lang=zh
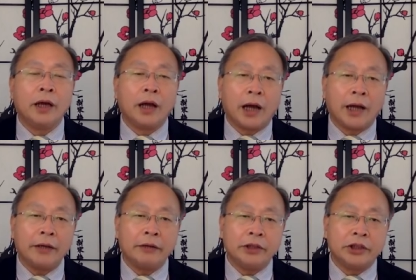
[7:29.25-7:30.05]
还
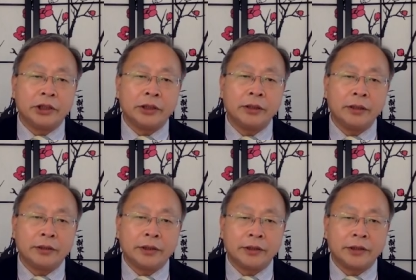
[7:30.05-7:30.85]
有一些
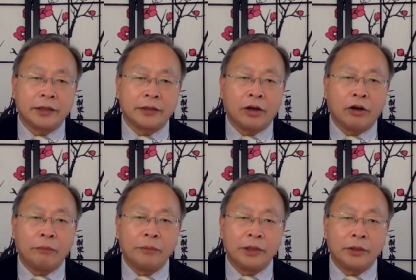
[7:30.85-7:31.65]
正在
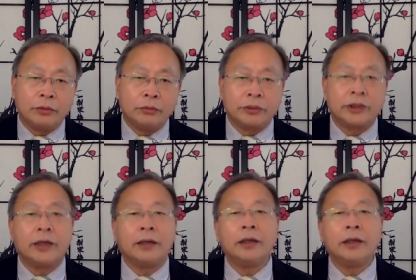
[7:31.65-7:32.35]
倒闭的路上。